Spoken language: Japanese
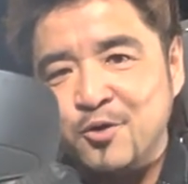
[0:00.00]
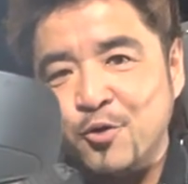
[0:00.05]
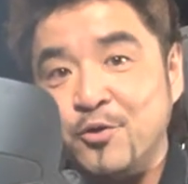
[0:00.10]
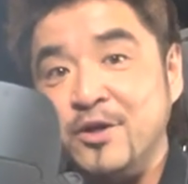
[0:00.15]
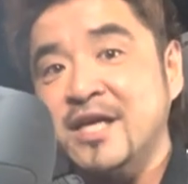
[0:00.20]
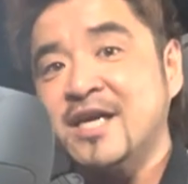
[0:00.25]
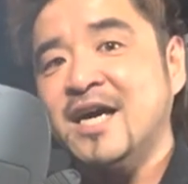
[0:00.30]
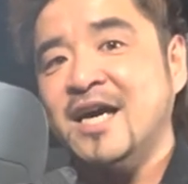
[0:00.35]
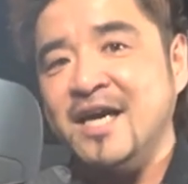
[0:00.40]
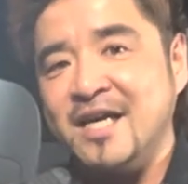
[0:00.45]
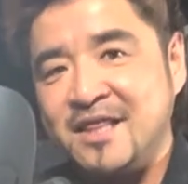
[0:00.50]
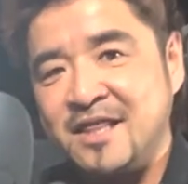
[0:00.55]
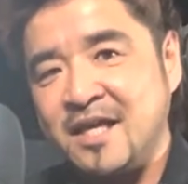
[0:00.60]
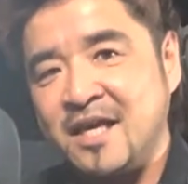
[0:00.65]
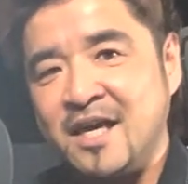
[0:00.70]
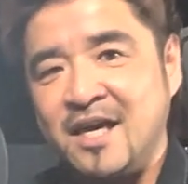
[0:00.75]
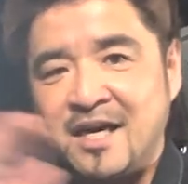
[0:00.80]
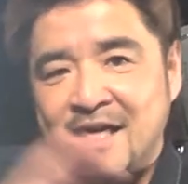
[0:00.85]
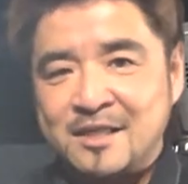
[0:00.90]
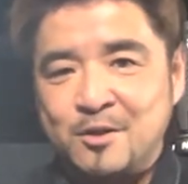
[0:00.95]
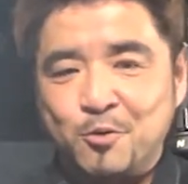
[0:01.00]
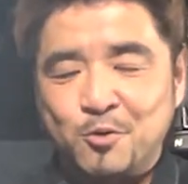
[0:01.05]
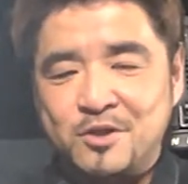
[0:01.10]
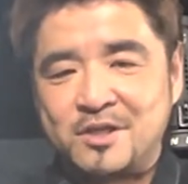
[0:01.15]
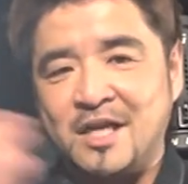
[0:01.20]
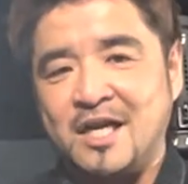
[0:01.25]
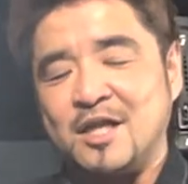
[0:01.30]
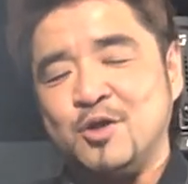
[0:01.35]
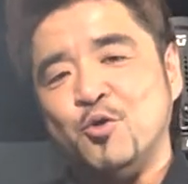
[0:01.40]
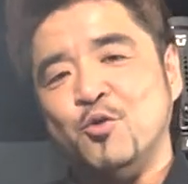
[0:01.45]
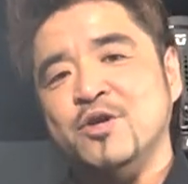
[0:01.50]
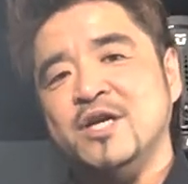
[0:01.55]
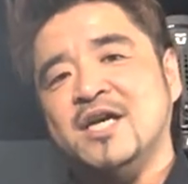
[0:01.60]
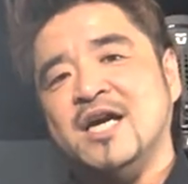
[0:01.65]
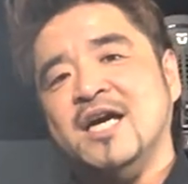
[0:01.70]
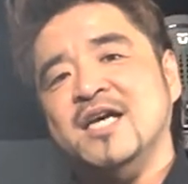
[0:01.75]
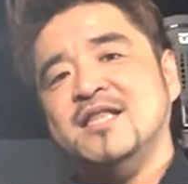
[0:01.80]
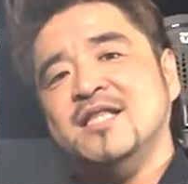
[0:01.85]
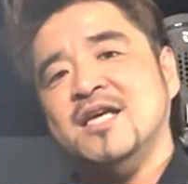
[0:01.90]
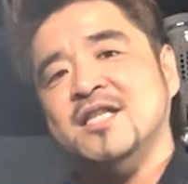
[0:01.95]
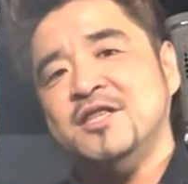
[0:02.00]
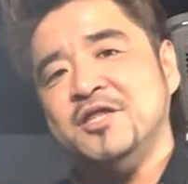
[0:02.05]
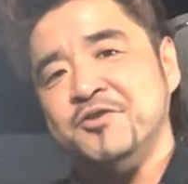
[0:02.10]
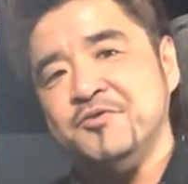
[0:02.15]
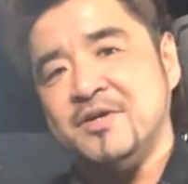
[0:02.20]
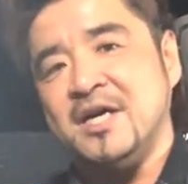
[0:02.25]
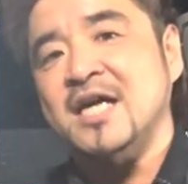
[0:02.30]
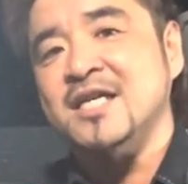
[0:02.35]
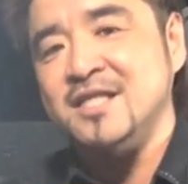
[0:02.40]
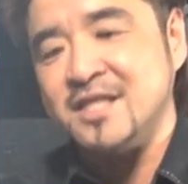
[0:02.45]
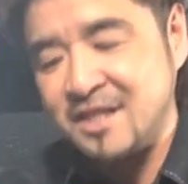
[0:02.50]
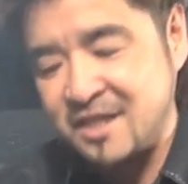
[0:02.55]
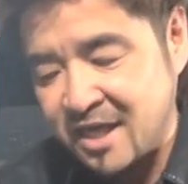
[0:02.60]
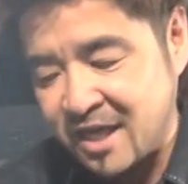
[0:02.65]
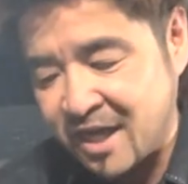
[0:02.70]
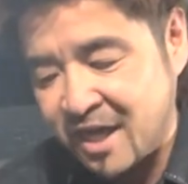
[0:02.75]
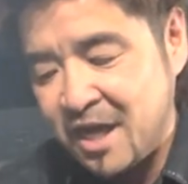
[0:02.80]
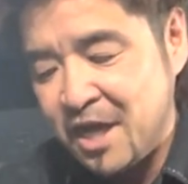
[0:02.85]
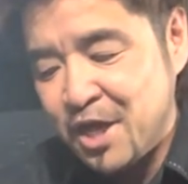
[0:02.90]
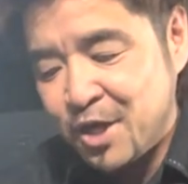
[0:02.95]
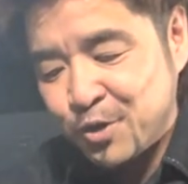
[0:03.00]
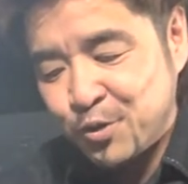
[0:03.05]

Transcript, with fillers: 取り替えて破損したら取り替えてっていう感じで